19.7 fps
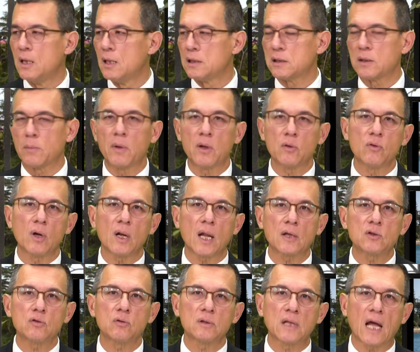什么原
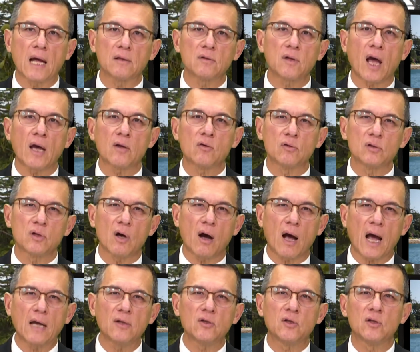来从南太有一条
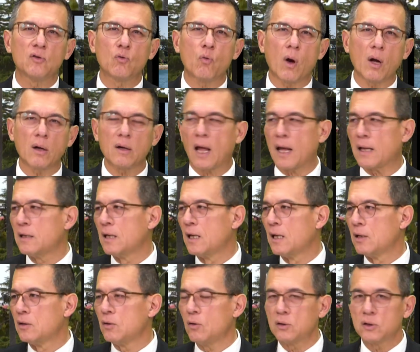海底光缆，
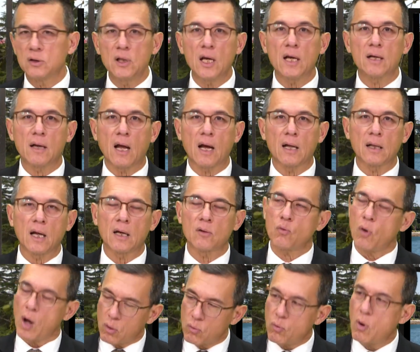又电缆啊，
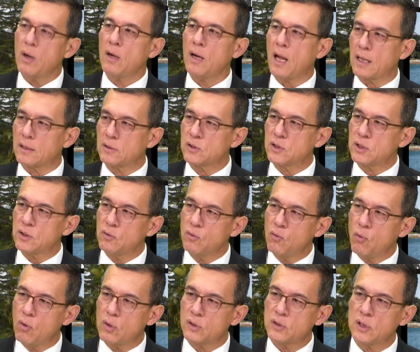光光缆经
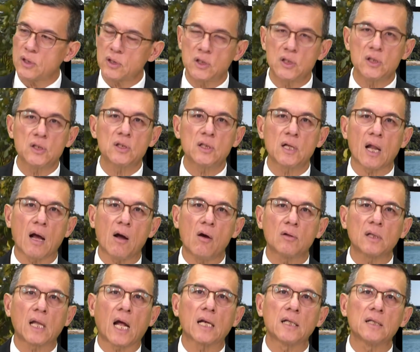过这个新西兰、澳
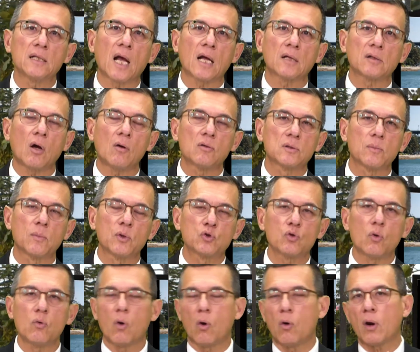大利亚到什么
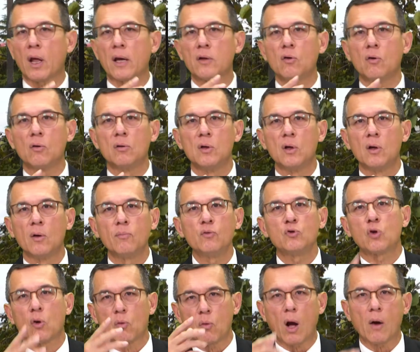中国，后来又不
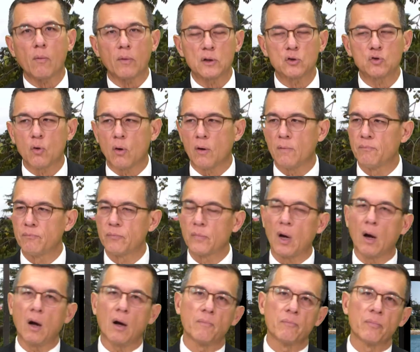准华为做
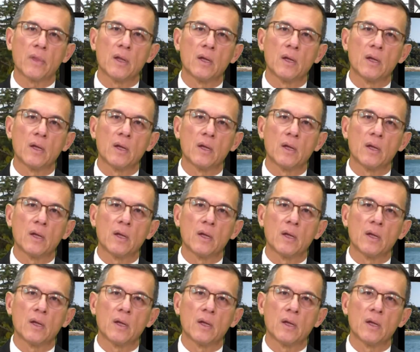啊，